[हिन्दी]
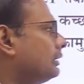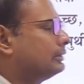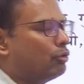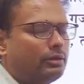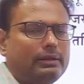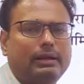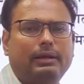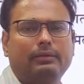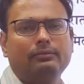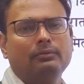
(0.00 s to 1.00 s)
तक चालू किया जाना
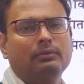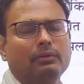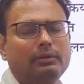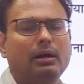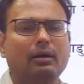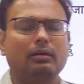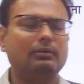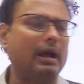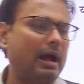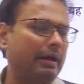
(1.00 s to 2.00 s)
है यह
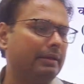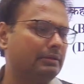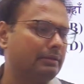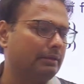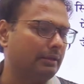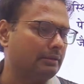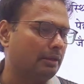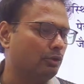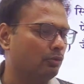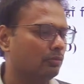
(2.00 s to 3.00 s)
कहाँ स्थित है
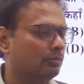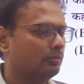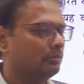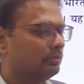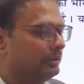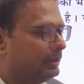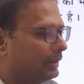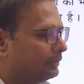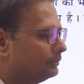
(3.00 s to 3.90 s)
साथियों ठीक है